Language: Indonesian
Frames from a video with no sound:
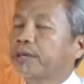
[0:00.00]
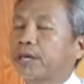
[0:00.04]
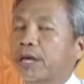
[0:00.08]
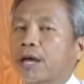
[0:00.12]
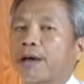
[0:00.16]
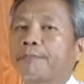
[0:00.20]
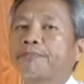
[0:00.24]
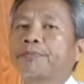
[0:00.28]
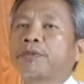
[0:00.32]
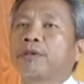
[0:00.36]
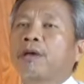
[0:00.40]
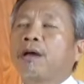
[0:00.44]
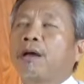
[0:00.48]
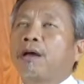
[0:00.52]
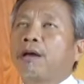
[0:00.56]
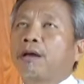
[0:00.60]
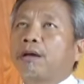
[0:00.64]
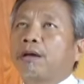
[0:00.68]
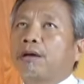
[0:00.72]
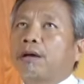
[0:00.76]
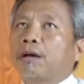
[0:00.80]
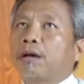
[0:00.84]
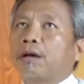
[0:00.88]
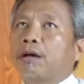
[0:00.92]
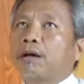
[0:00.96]
Iya.
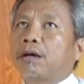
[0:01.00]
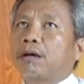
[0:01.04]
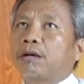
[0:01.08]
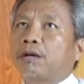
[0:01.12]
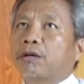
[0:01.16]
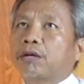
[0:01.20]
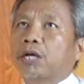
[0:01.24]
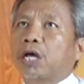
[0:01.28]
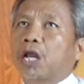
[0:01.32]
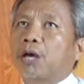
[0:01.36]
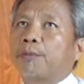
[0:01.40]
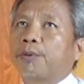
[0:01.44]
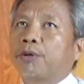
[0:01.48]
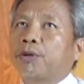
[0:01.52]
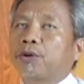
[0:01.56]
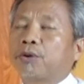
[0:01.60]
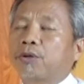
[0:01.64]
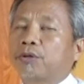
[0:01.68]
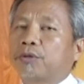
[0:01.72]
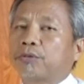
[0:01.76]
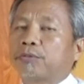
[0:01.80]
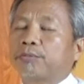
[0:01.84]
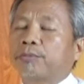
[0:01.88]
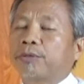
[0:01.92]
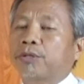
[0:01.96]
Uh, kalau
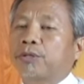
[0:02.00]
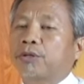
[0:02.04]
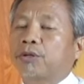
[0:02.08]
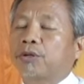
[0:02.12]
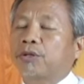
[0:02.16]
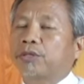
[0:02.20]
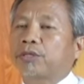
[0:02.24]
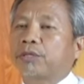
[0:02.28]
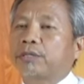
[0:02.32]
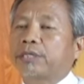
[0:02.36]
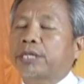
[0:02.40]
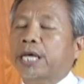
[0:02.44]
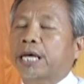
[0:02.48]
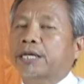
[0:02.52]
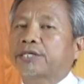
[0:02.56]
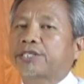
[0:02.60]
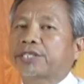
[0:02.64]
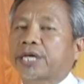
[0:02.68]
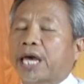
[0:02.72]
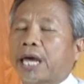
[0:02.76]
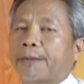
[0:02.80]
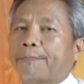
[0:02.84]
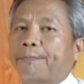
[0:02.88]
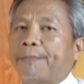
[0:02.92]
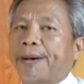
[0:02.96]
menurut menurut yang
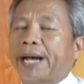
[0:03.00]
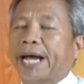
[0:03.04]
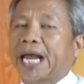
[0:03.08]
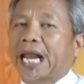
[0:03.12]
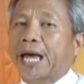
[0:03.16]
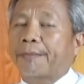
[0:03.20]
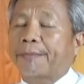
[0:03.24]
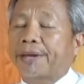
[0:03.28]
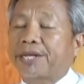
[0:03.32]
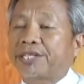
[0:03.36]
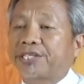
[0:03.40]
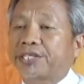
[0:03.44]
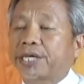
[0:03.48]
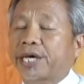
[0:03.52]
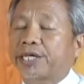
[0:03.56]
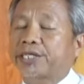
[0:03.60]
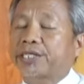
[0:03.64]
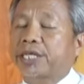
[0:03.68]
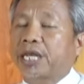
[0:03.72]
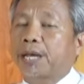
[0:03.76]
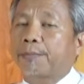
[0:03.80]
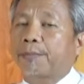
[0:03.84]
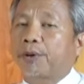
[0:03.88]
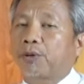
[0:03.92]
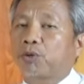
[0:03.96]
saya pengalaman saya
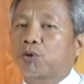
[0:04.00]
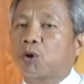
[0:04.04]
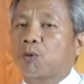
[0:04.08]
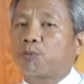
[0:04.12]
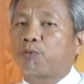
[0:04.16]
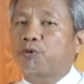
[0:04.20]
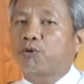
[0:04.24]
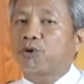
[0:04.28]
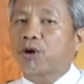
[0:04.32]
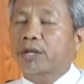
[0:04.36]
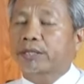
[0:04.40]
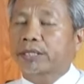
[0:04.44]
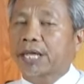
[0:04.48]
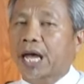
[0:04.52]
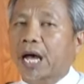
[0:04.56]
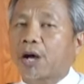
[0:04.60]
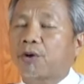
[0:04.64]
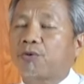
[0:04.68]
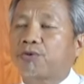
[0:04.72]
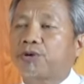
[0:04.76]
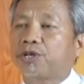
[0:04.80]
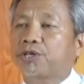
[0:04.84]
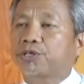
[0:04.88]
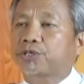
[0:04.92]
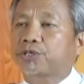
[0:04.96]
selama 22 tahun di